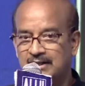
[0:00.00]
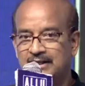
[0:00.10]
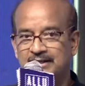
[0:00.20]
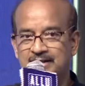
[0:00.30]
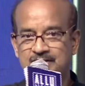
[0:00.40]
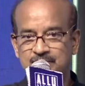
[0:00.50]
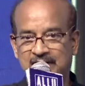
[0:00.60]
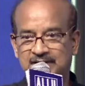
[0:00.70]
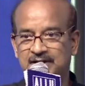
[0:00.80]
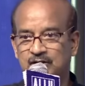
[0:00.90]
హండ్రెడ్ ఇయర్స్
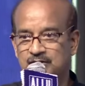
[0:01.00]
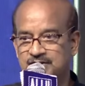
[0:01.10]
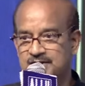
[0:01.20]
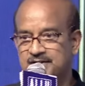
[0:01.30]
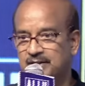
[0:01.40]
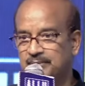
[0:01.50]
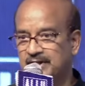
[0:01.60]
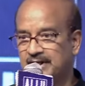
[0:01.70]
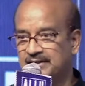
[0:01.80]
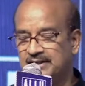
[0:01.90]
బర్త్డేకి వచ్చేసిన
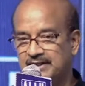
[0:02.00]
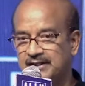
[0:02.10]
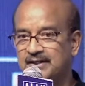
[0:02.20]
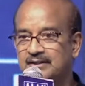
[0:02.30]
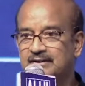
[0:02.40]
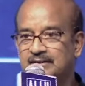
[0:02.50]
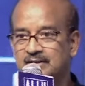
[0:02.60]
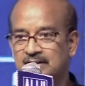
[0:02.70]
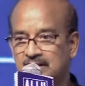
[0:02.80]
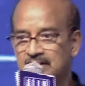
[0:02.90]
మీరందరికీ
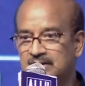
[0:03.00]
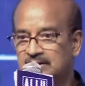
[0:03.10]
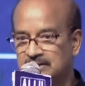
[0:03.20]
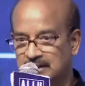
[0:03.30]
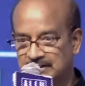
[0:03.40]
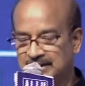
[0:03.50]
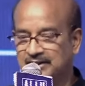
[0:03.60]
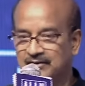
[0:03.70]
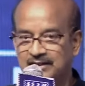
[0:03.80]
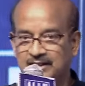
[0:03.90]
నా
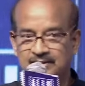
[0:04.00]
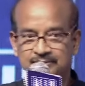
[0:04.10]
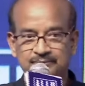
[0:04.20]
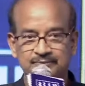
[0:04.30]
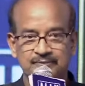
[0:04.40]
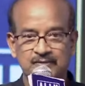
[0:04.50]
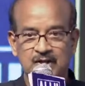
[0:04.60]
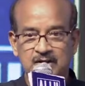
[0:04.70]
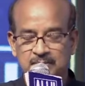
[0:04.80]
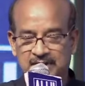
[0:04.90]
ధన్యవాదాలు
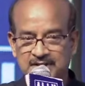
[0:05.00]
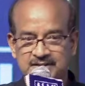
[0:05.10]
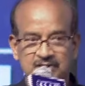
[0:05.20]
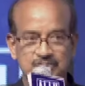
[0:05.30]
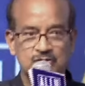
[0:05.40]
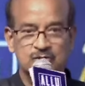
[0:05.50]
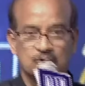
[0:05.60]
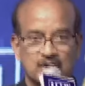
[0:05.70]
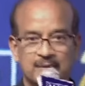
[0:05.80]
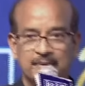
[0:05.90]
ప్రతి సంవత్సరం
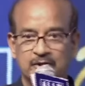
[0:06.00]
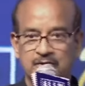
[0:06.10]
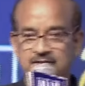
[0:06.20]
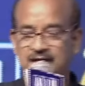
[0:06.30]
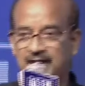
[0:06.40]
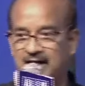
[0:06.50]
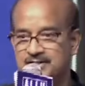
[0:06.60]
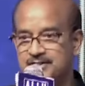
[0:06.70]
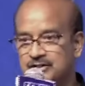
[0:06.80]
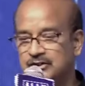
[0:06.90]
కోకాపేట వచ్చి ఆయన
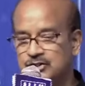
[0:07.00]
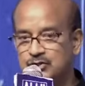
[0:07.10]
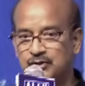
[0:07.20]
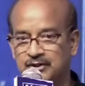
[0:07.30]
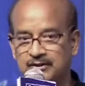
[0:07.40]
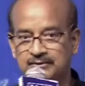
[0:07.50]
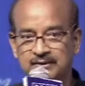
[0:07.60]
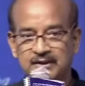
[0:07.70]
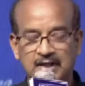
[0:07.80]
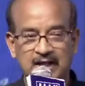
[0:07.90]
ఆశీస్సులు తీసుకుంటాం
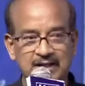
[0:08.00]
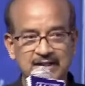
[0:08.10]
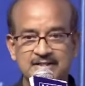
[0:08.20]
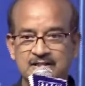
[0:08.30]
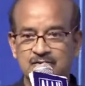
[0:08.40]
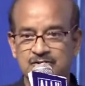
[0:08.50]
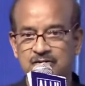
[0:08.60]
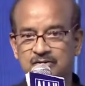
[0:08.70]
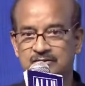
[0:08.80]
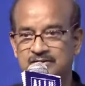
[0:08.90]
కానీ ఈ
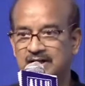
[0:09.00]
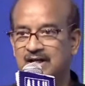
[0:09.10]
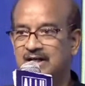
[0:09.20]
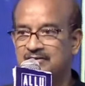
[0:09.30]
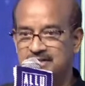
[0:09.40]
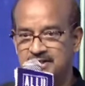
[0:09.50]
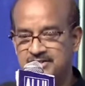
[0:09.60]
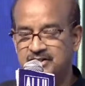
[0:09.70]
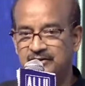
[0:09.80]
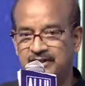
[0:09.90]
సంవత్సరం చాలా
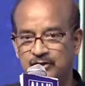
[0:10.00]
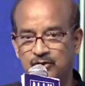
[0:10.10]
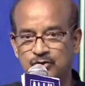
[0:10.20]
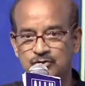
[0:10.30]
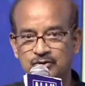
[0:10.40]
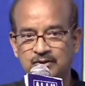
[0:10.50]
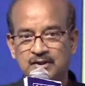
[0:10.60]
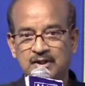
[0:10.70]
విశేషమైన రోజు